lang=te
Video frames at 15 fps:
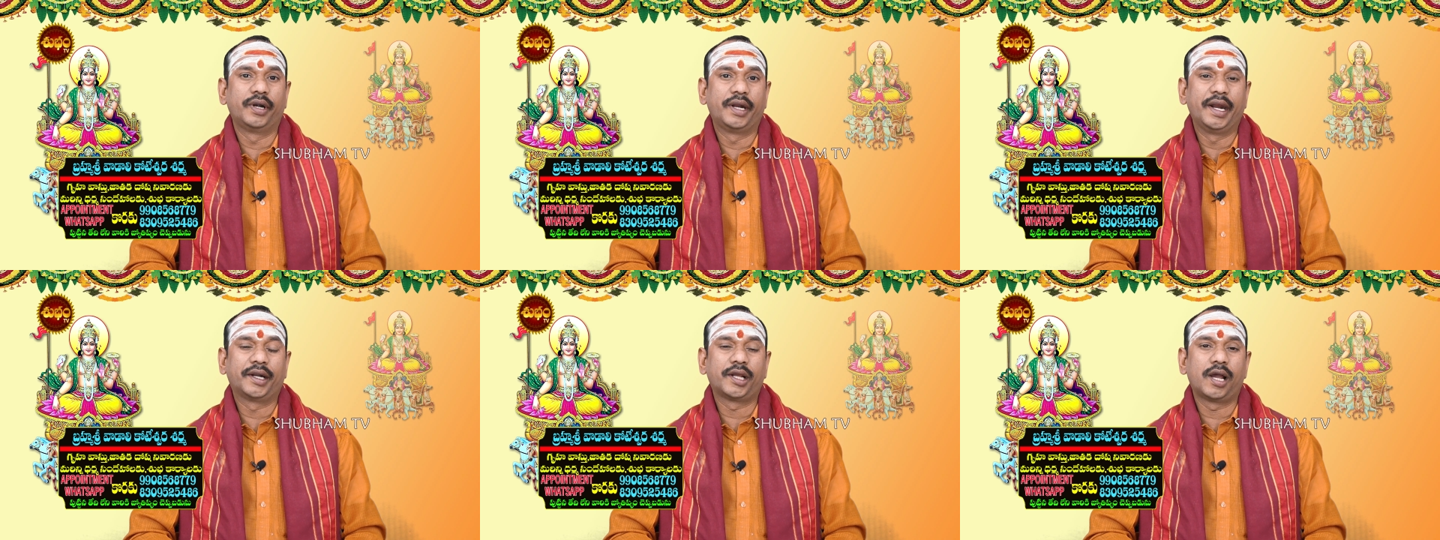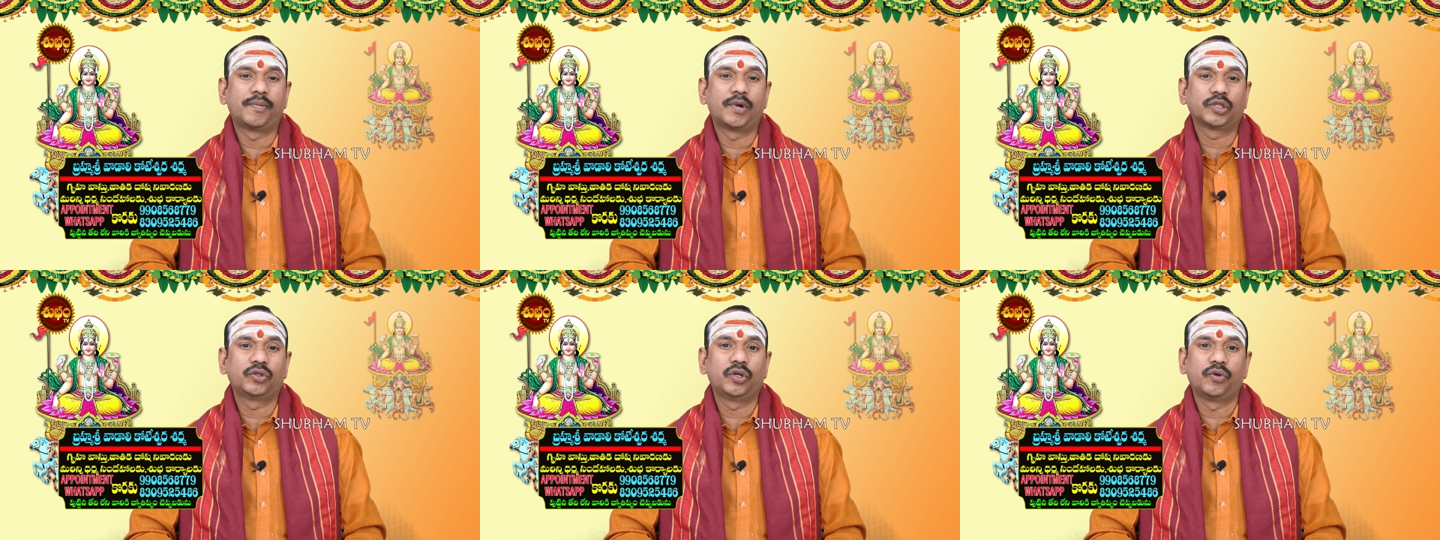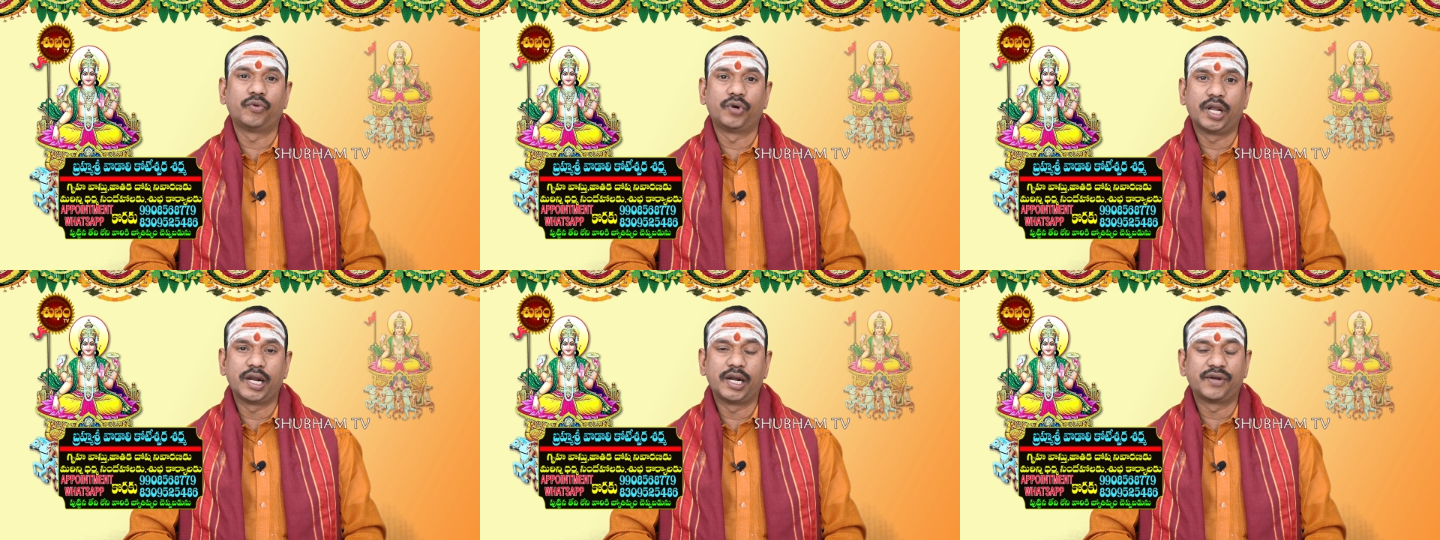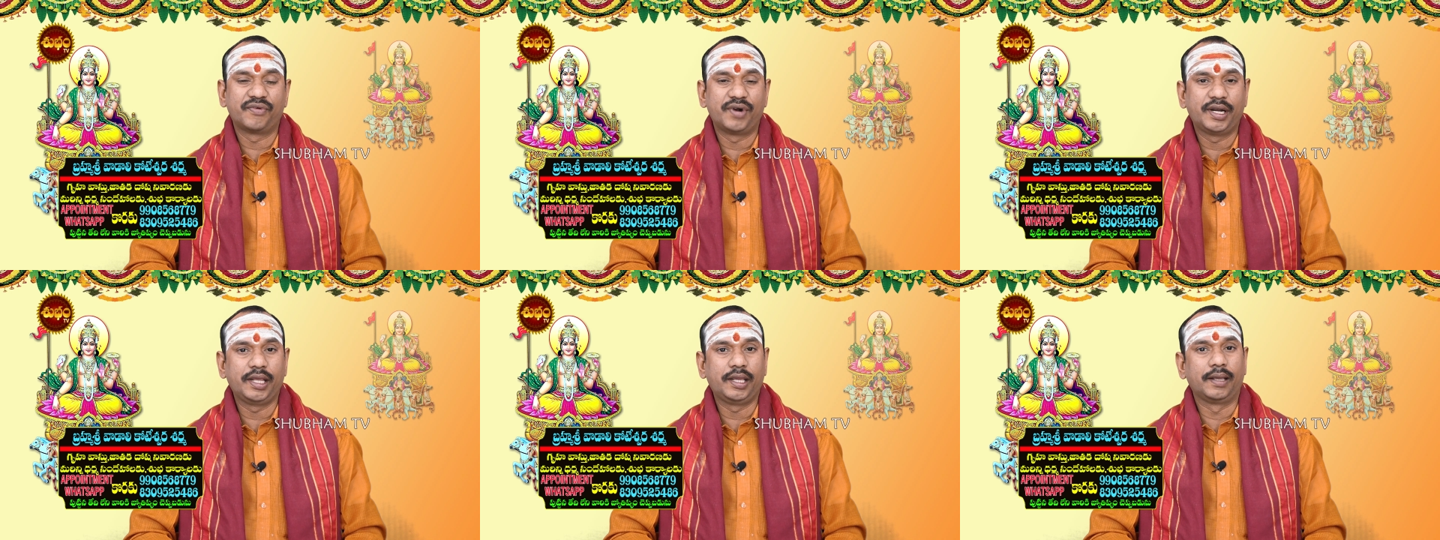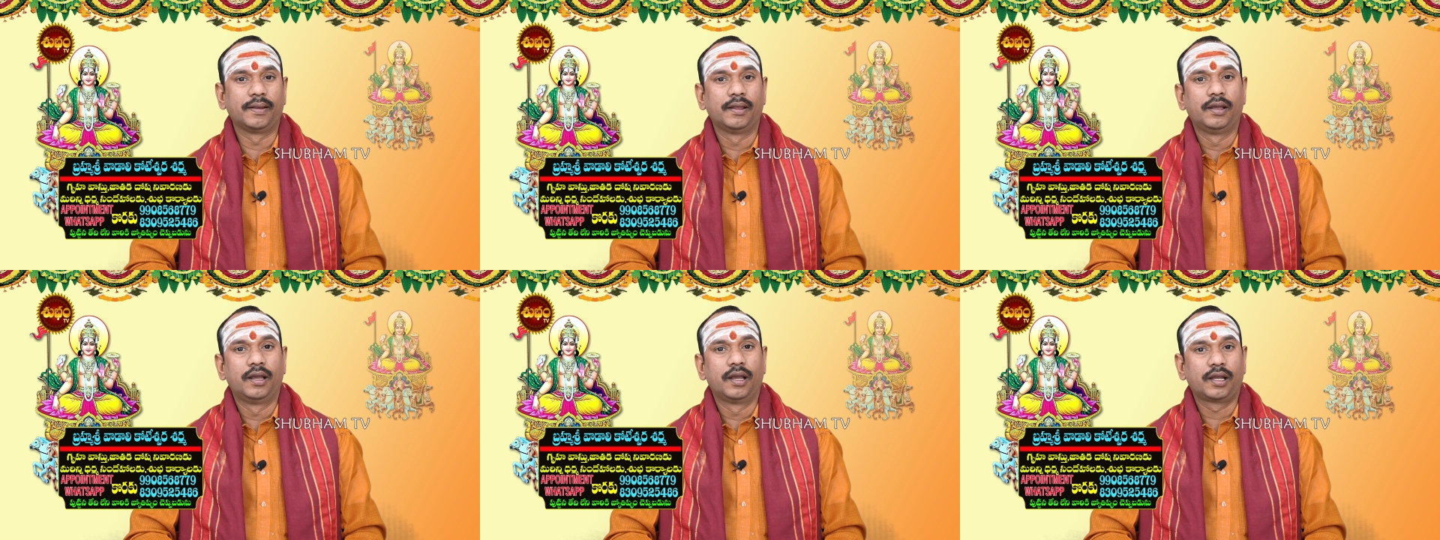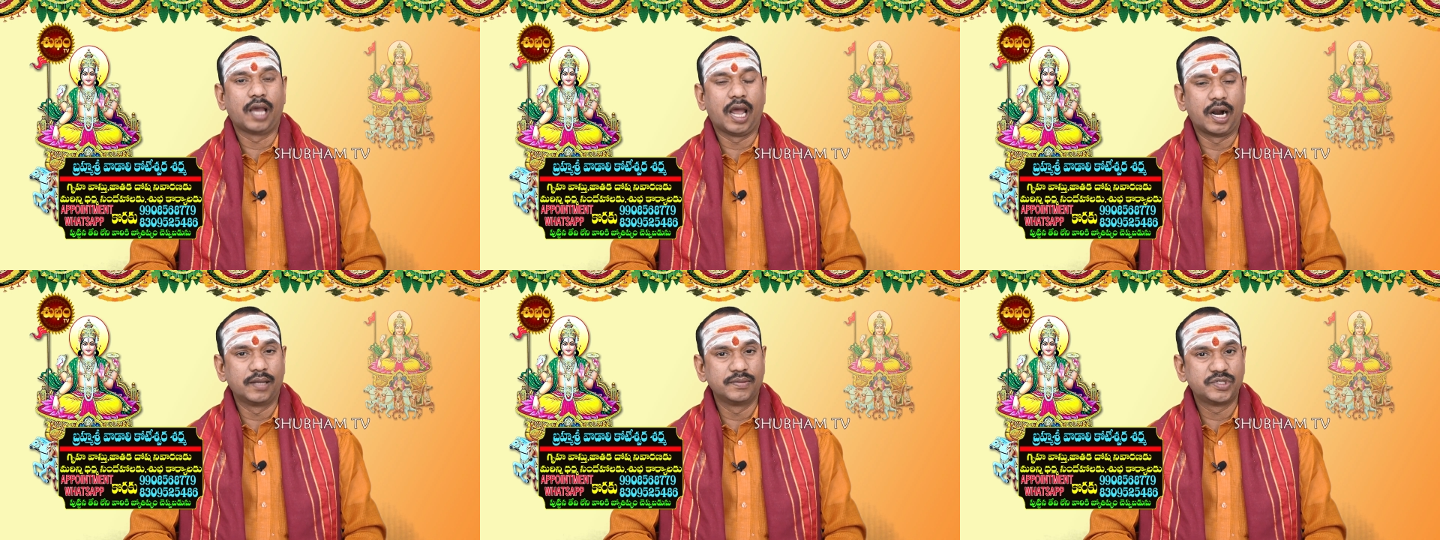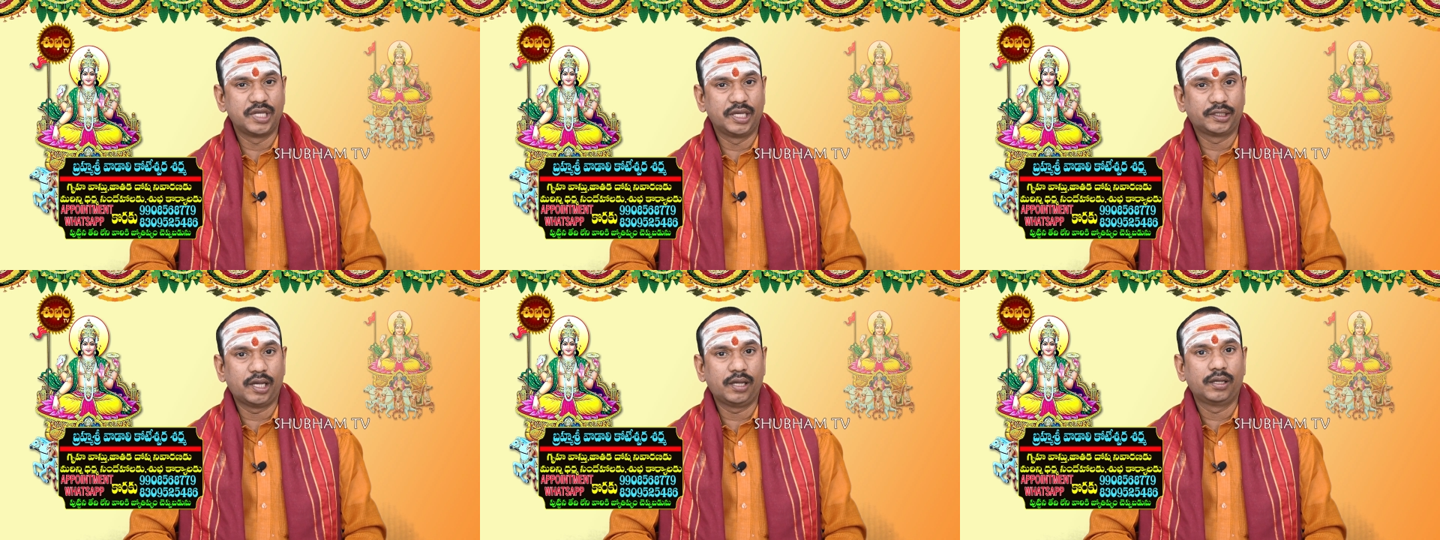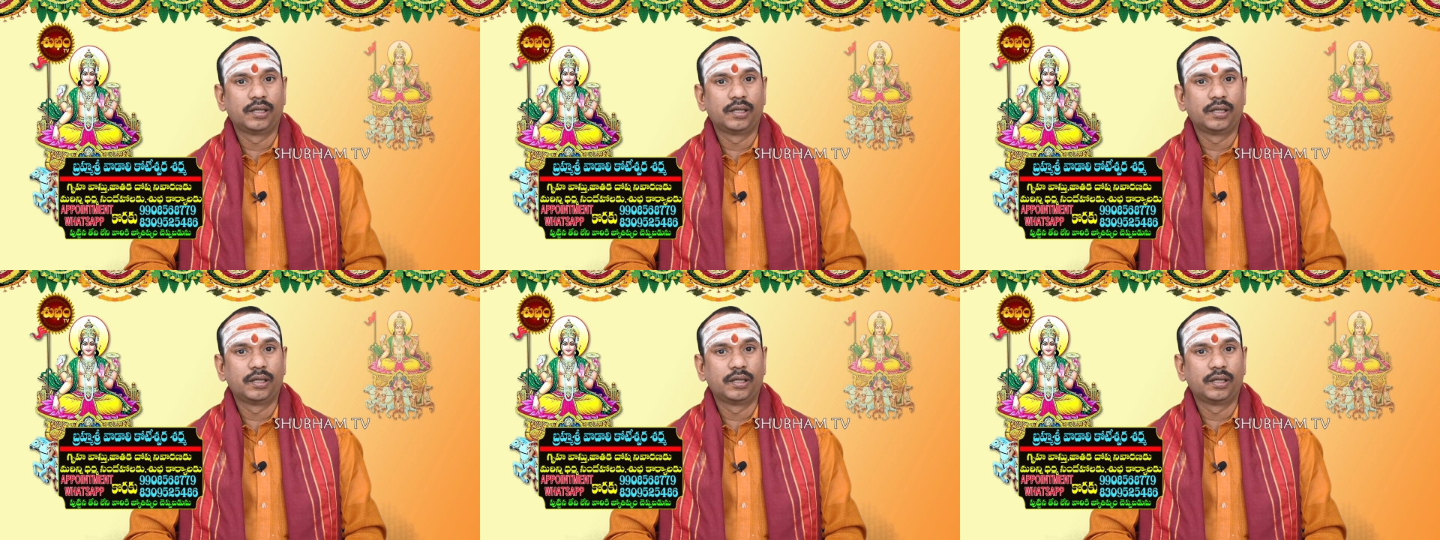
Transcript: డేటా బర్త్లు ఉండనటువంటి కారణం చేత